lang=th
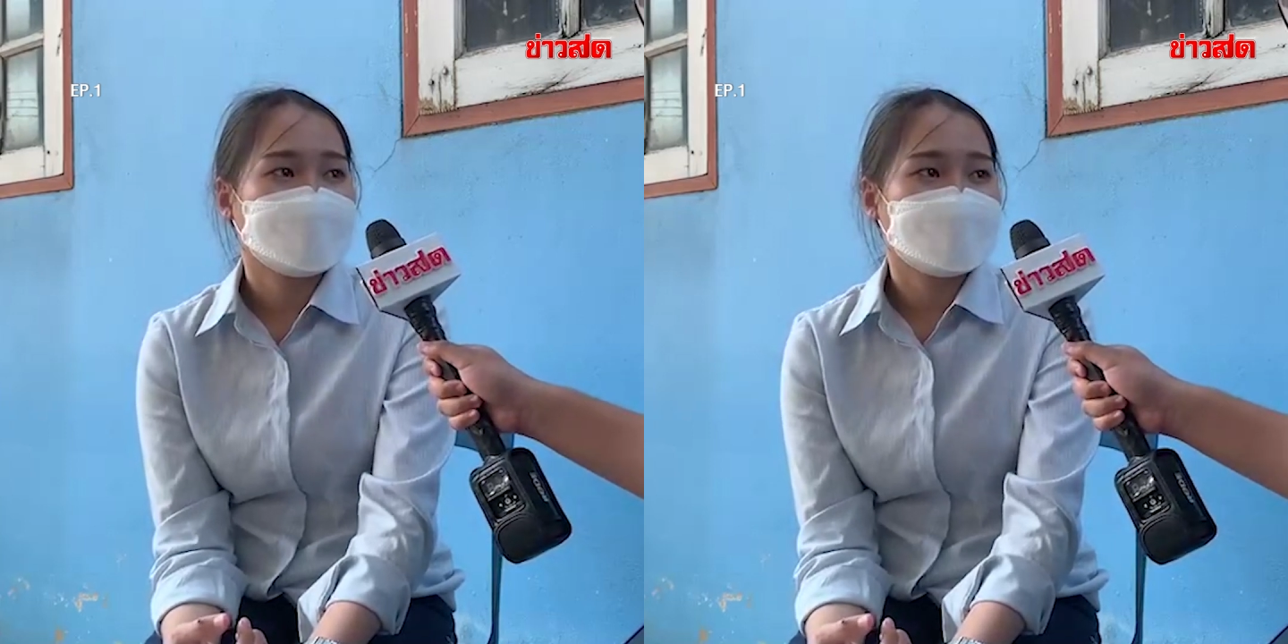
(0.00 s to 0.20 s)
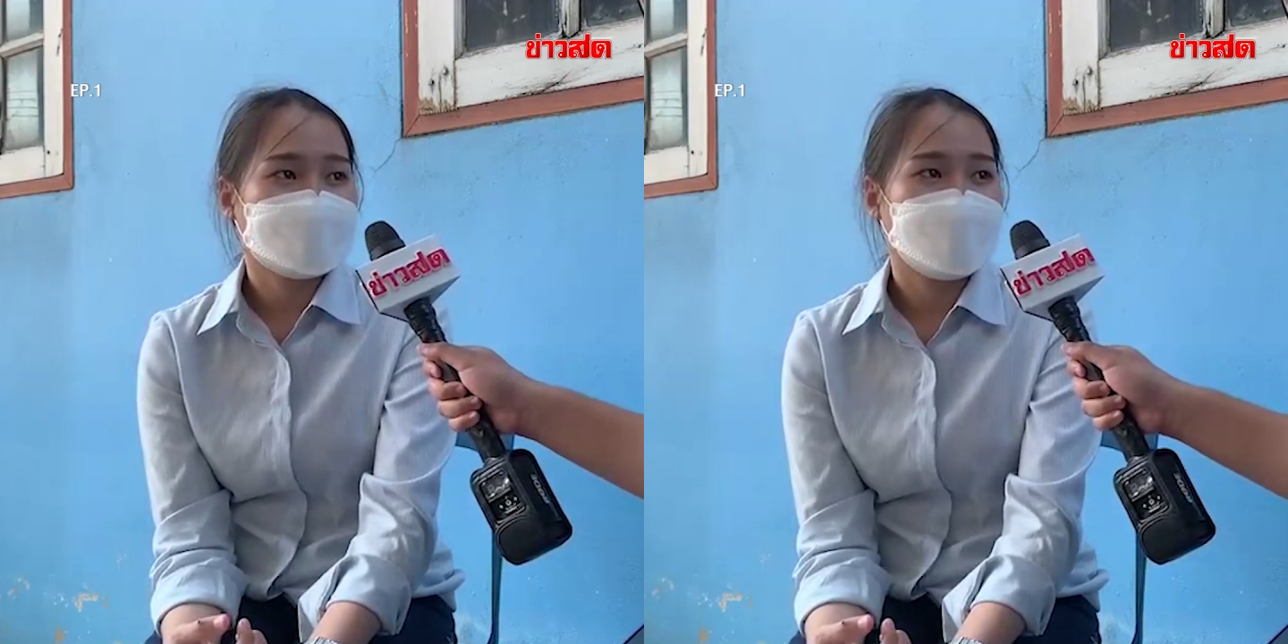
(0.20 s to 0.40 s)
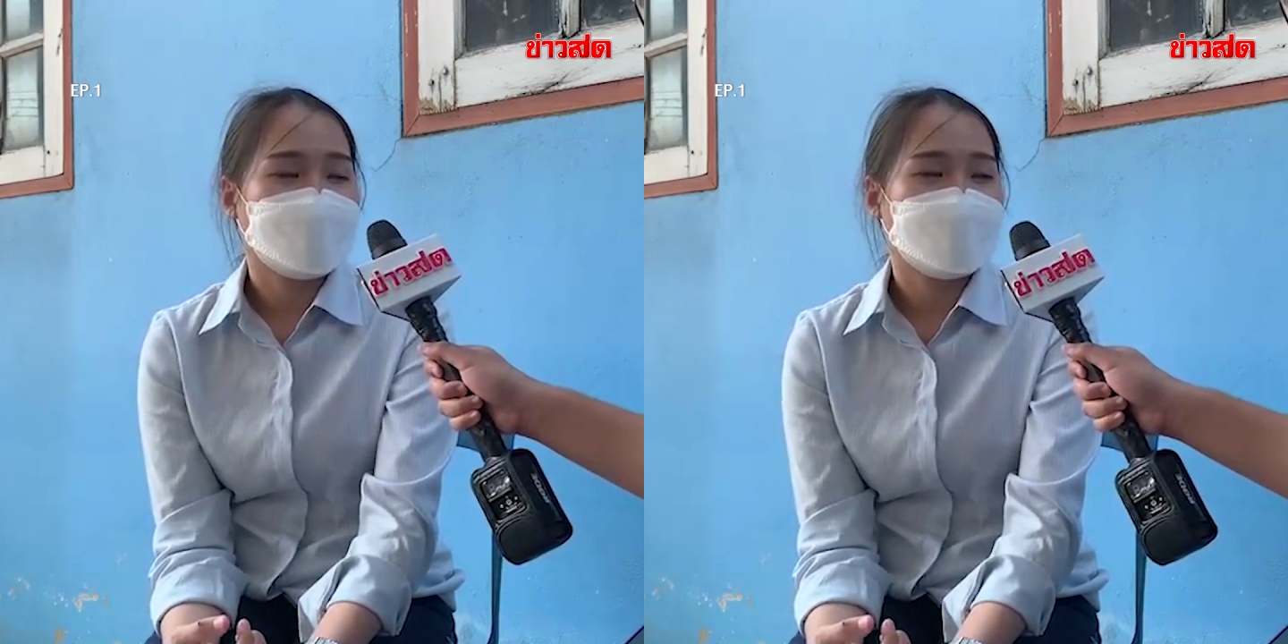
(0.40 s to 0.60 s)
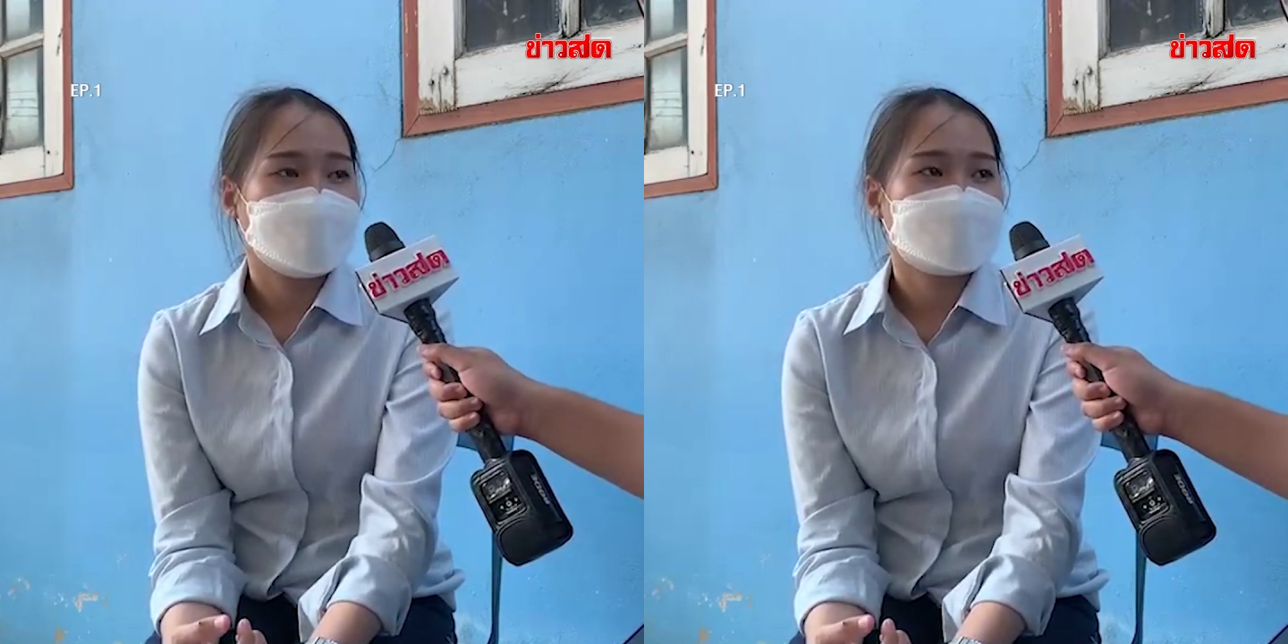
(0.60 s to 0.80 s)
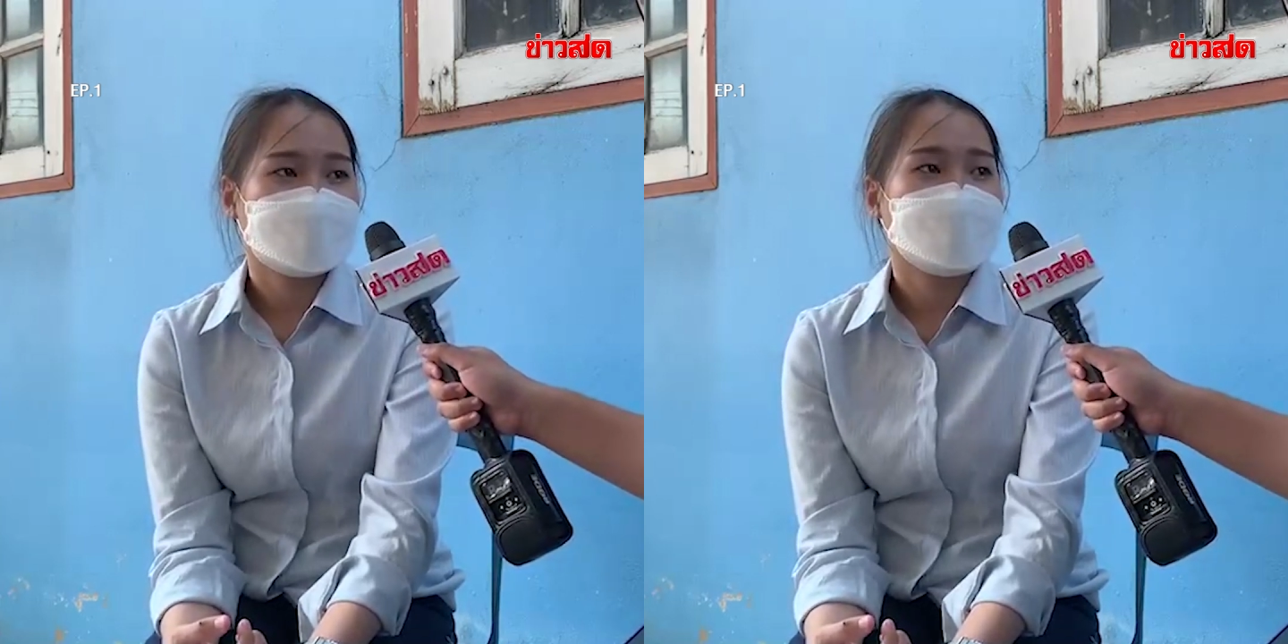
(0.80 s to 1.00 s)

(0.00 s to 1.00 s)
ใช่เขาก็เสี